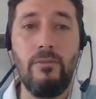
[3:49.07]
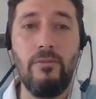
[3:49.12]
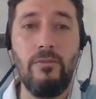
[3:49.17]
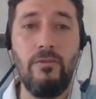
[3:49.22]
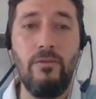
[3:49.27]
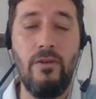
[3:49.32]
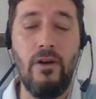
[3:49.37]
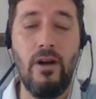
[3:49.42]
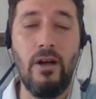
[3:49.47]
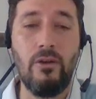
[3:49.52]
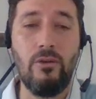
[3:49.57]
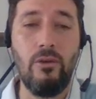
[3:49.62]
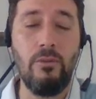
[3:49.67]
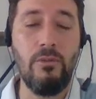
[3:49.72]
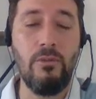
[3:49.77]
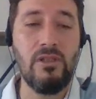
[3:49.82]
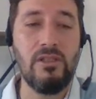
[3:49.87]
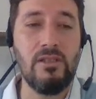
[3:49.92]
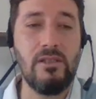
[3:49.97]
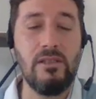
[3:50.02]
farklı
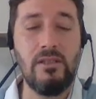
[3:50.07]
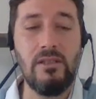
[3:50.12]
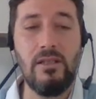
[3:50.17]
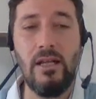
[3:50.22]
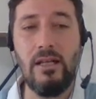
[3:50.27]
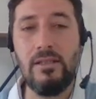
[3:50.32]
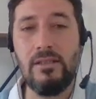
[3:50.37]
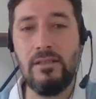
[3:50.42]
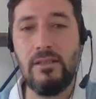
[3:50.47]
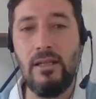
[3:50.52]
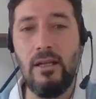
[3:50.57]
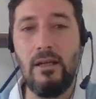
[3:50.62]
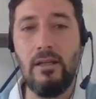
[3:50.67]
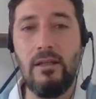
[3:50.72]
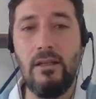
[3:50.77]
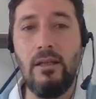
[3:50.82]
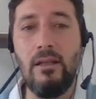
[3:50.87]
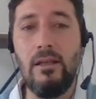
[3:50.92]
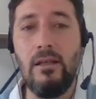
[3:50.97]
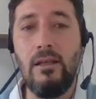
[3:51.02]
olmasından
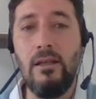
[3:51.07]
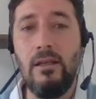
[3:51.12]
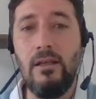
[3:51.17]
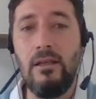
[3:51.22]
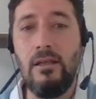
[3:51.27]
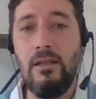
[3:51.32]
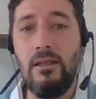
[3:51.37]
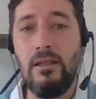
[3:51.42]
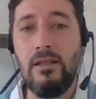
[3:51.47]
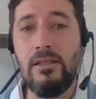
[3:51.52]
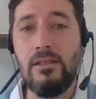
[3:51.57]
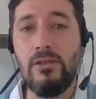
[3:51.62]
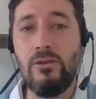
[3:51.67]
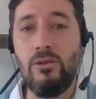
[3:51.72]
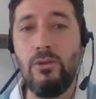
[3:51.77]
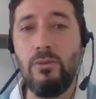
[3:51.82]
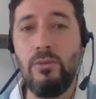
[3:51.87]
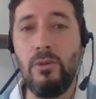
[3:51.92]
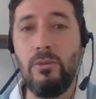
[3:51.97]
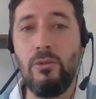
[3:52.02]
ziyade ikisinin
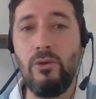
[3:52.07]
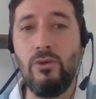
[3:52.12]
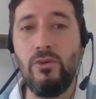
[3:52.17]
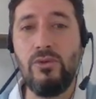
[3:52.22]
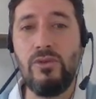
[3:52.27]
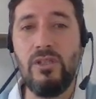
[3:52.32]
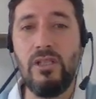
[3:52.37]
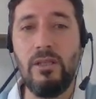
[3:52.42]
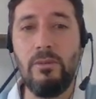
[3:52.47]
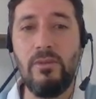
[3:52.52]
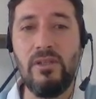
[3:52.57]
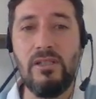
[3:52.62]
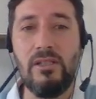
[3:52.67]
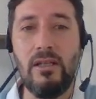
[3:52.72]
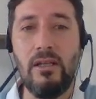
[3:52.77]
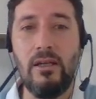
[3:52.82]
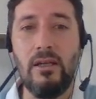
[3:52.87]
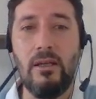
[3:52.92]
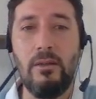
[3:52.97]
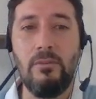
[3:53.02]
toplamı 120
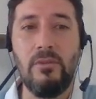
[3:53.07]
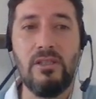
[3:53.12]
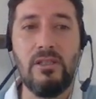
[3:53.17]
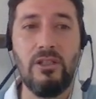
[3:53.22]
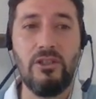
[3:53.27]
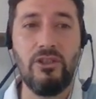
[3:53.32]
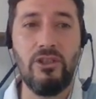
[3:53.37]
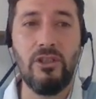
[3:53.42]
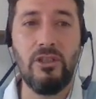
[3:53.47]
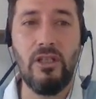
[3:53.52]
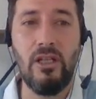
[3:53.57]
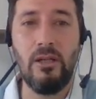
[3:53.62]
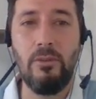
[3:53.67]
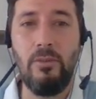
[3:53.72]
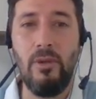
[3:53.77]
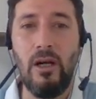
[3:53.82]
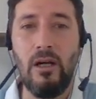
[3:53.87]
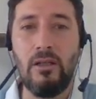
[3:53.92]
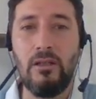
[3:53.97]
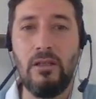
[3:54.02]
ise mesela
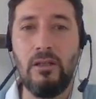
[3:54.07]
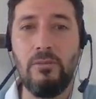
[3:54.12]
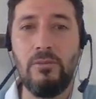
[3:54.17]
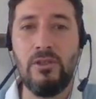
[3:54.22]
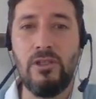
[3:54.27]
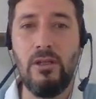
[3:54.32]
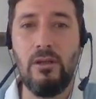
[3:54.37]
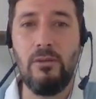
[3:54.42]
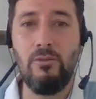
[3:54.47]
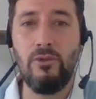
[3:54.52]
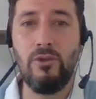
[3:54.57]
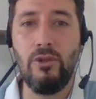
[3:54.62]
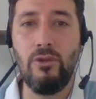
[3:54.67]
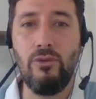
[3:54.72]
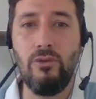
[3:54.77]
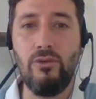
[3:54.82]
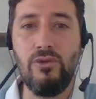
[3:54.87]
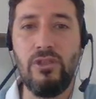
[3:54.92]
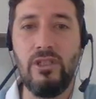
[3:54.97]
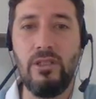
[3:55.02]
şıklara baktığımız zaman burada
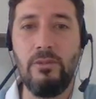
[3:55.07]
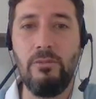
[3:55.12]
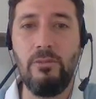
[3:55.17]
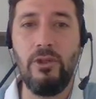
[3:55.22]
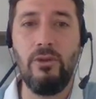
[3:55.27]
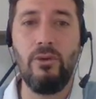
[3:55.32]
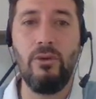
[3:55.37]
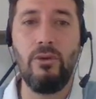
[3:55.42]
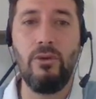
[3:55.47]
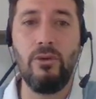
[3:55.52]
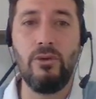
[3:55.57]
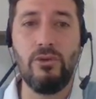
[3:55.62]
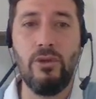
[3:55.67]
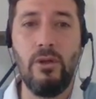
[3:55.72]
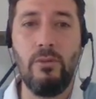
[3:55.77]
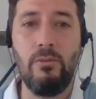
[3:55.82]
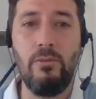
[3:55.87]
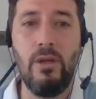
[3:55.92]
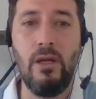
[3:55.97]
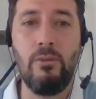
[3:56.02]
120'yi görüyoruz.
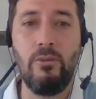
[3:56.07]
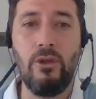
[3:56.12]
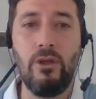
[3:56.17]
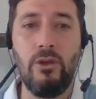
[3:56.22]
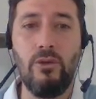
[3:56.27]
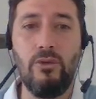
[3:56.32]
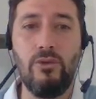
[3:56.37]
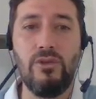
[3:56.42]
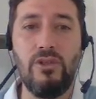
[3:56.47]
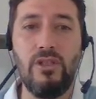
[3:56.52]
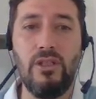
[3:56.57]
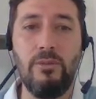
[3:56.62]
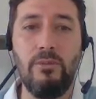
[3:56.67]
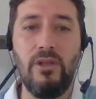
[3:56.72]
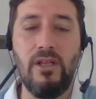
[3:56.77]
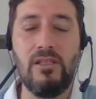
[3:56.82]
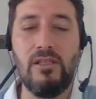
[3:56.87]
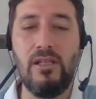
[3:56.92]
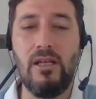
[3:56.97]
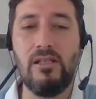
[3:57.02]
Ben buraya 120
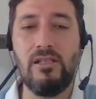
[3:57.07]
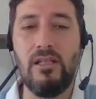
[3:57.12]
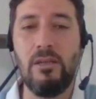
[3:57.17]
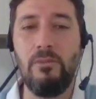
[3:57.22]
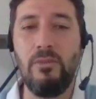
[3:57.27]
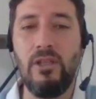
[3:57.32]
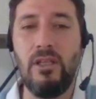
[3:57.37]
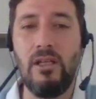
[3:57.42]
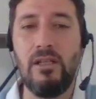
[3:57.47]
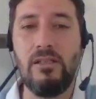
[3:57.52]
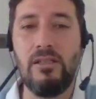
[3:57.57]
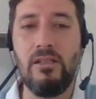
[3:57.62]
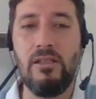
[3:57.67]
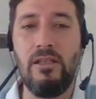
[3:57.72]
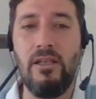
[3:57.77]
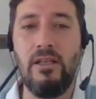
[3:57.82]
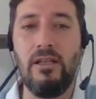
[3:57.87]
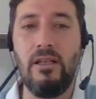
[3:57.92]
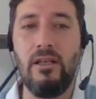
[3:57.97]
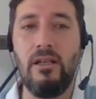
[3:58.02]
yazarsam bir tanesini
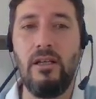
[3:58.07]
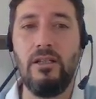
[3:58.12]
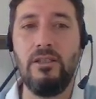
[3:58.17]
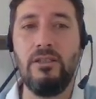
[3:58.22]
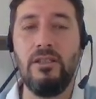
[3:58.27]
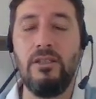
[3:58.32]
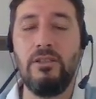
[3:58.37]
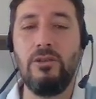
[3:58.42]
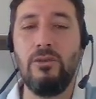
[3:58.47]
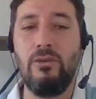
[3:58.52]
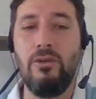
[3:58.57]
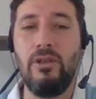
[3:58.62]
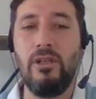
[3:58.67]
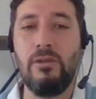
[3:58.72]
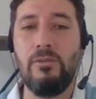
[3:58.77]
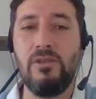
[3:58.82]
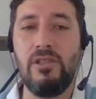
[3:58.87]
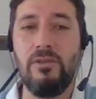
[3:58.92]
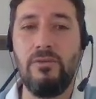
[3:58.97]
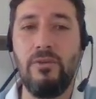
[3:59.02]
diğerine kaç derece
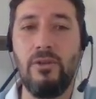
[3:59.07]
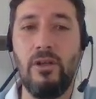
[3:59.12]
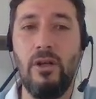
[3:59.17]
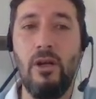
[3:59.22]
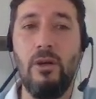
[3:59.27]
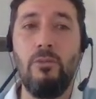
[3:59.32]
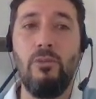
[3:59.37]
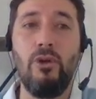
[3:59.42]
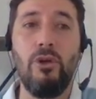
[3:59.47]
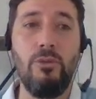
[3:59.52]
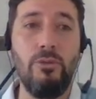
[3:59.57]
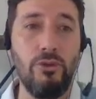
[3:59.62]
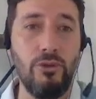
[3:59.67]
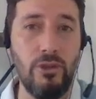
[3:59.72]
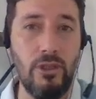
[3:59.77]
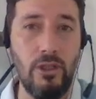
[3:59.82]
koyarım? 0. Böyle bir üçgen